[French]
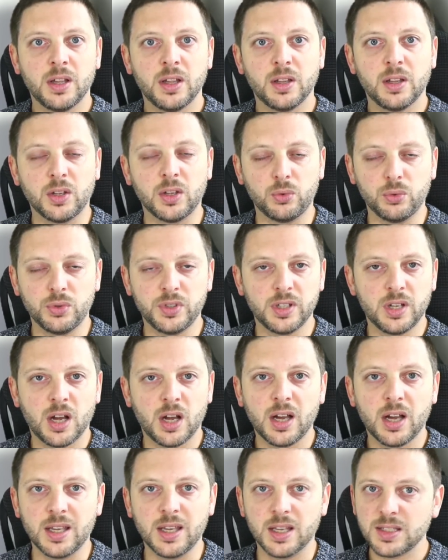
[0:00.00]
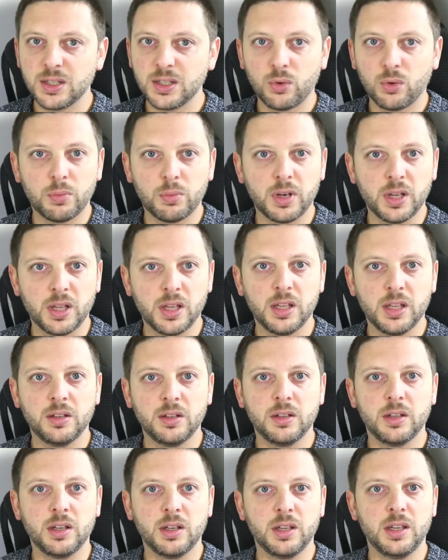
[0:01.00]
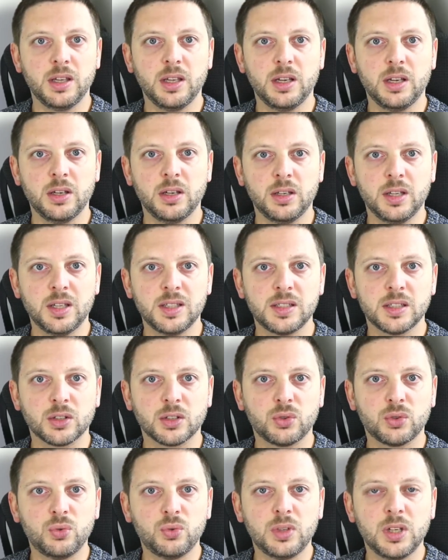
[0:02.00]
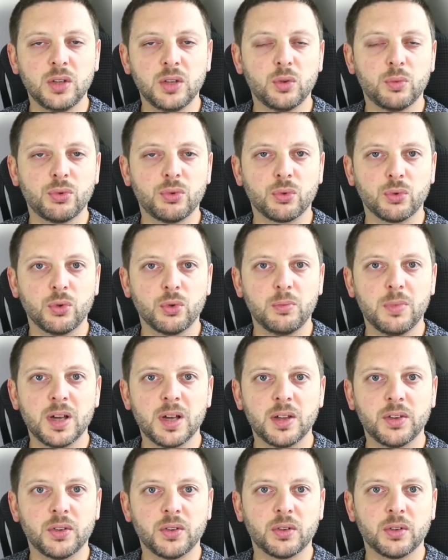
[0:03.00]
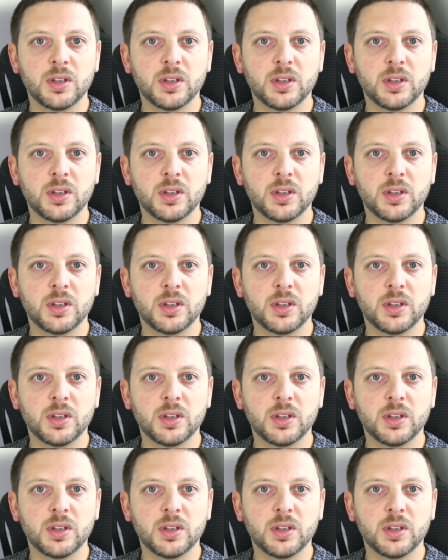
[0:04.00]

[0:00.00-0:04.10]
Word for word: Cet outil-là est assez complet et il détient toutes les options de base